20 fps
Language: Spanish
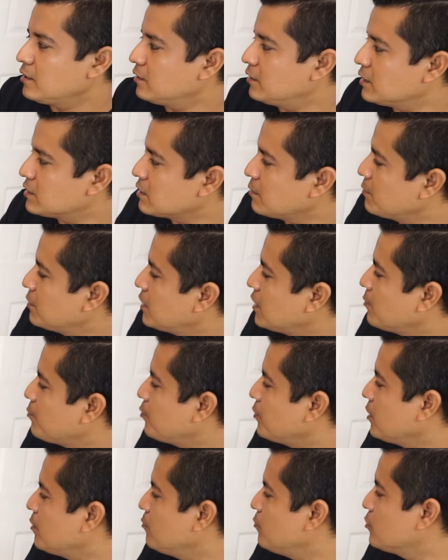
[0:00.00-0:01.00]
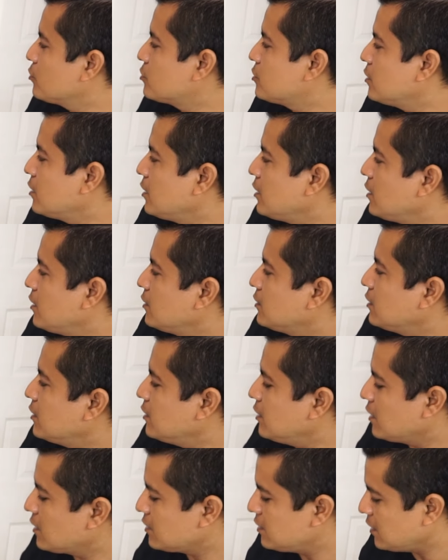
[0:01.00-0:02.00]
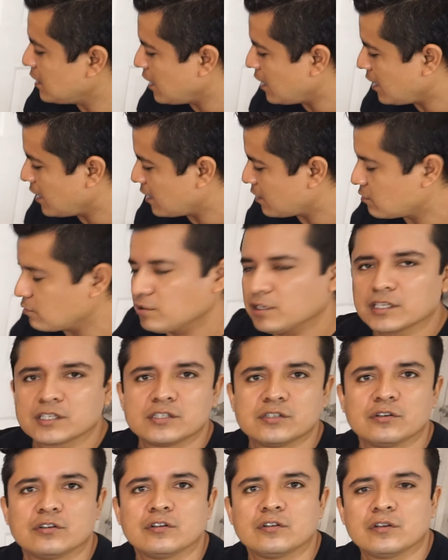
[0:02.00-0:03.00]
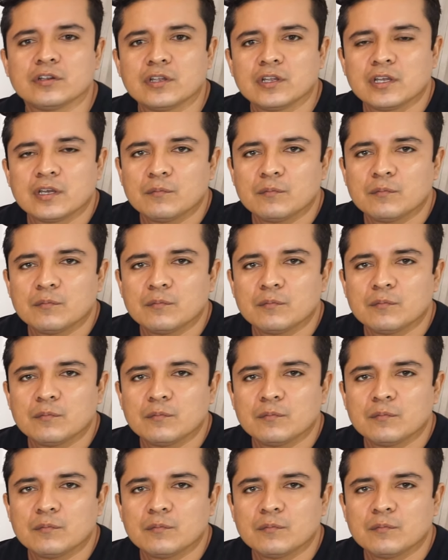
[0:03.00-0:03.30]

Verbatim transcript: De esta manera podemos eh, tener ya conexión